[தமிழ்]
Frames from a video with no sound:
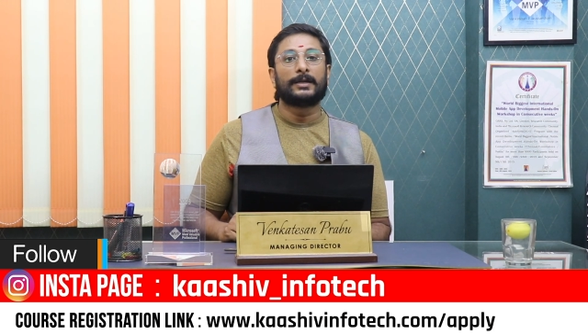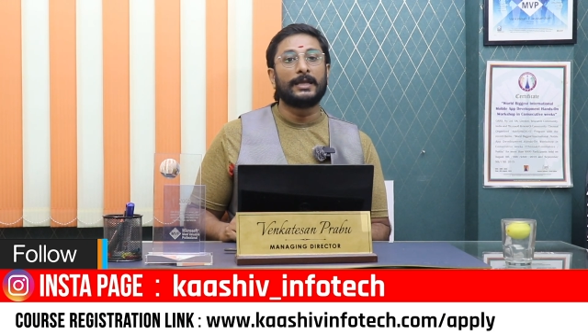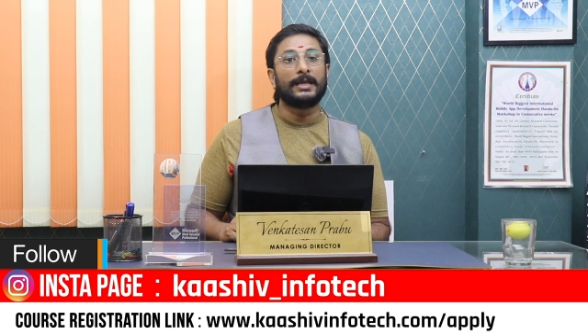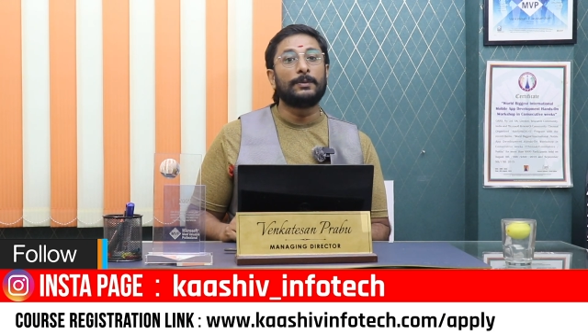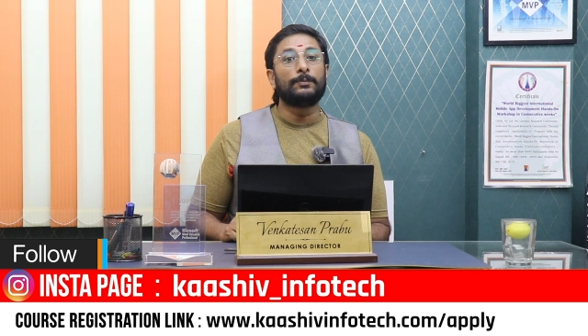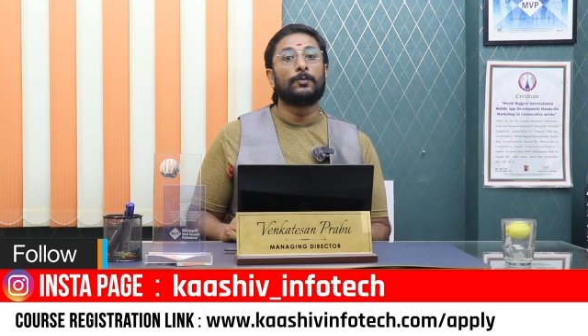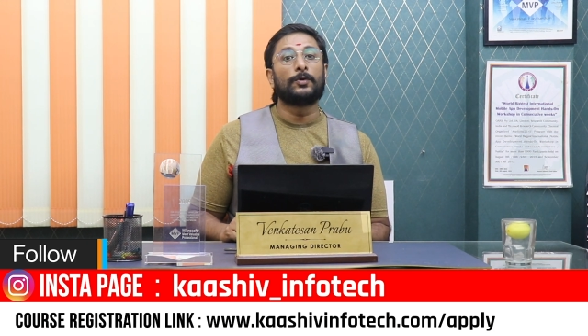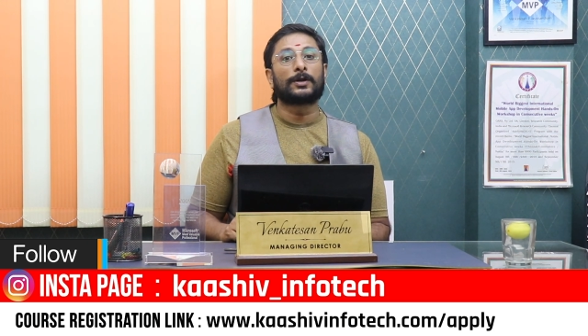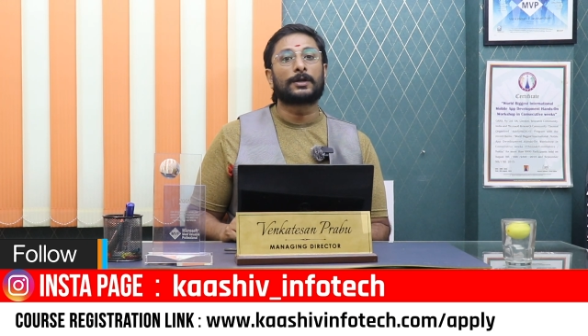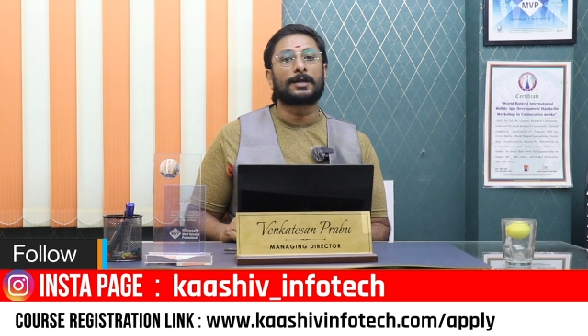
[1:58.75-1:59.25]

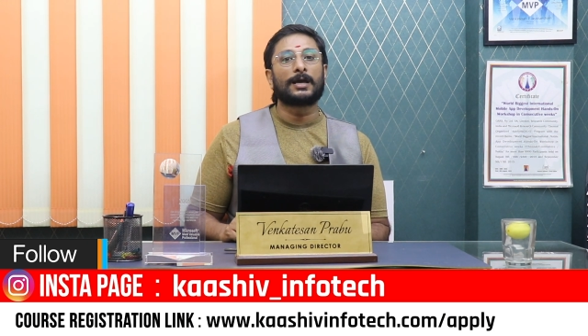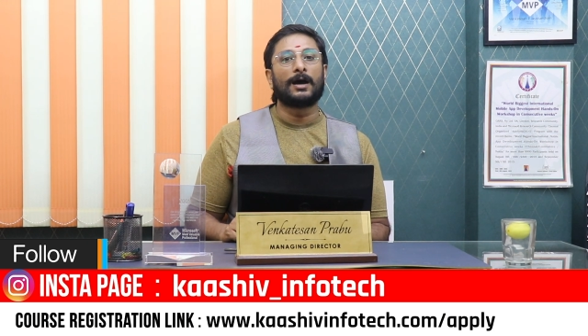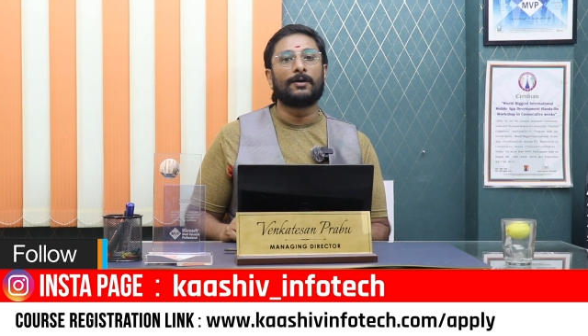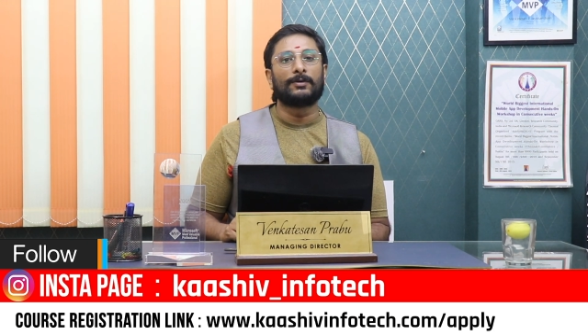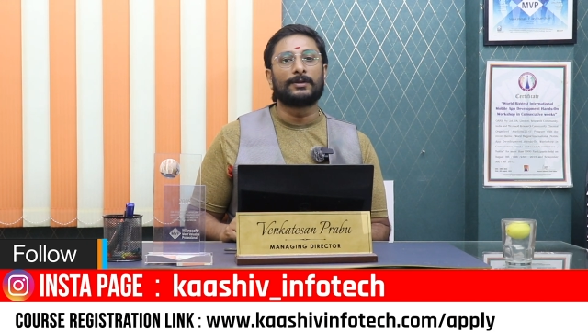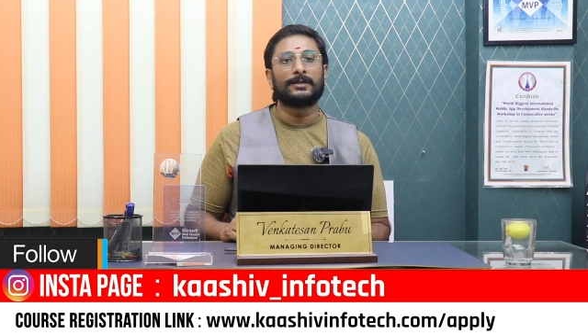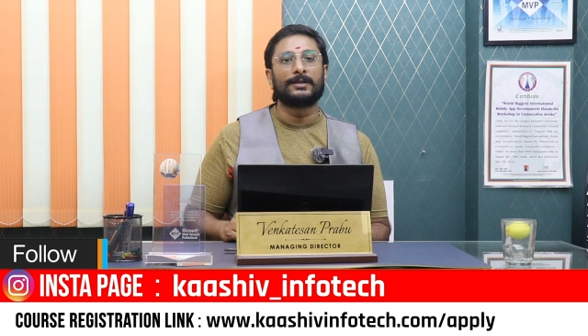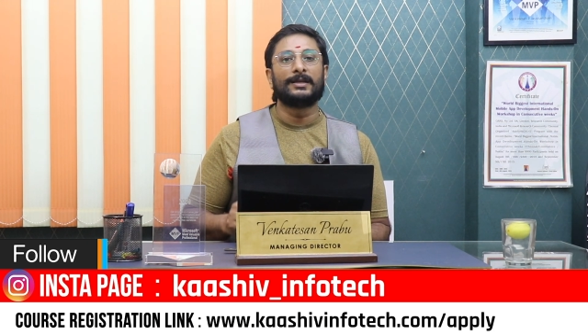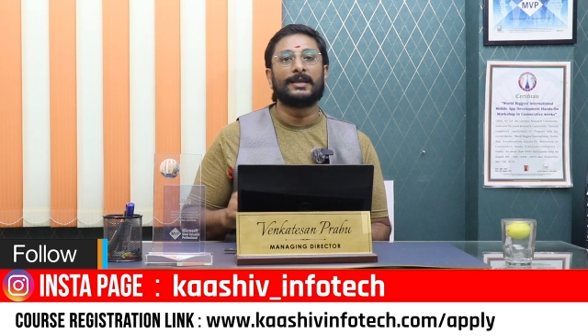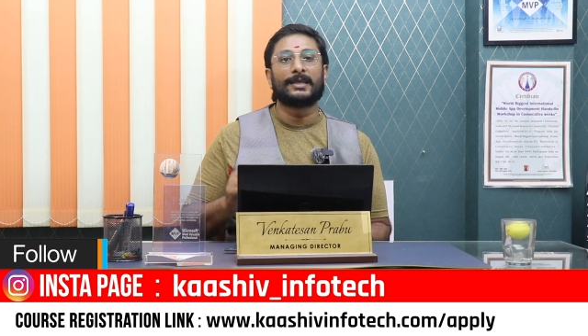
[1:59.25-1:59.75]
டீம்
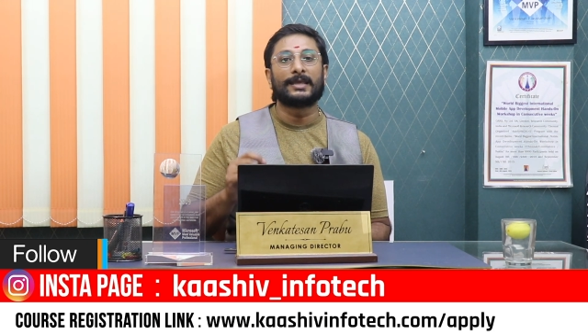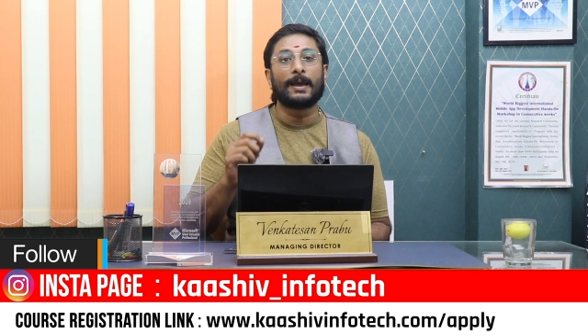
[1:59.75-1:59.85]
ஒர்க்காக வந்து